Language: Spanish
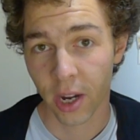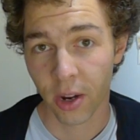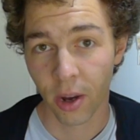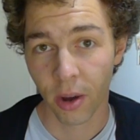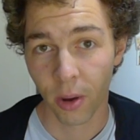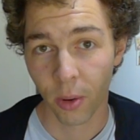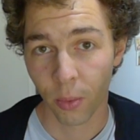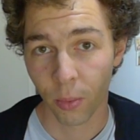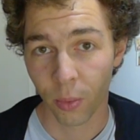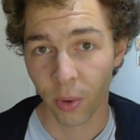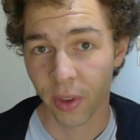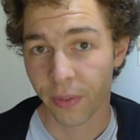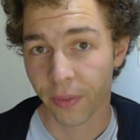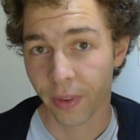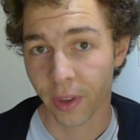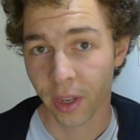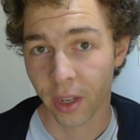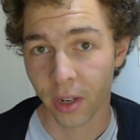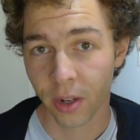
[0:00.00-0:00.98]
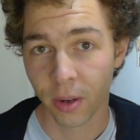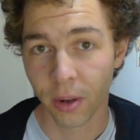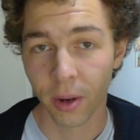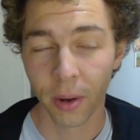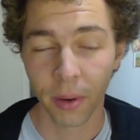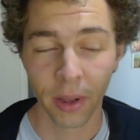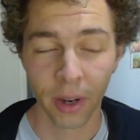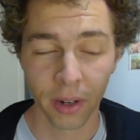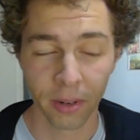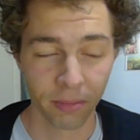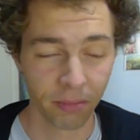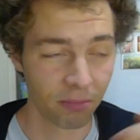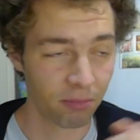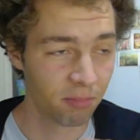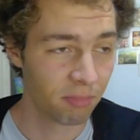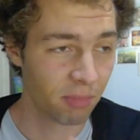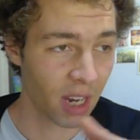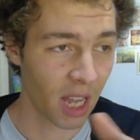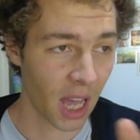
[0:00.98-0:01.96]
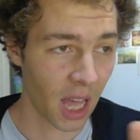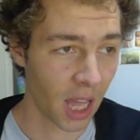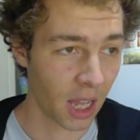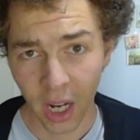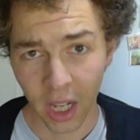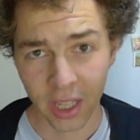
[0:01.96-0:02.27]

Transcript: no va a haber wifi, no va a haber nada.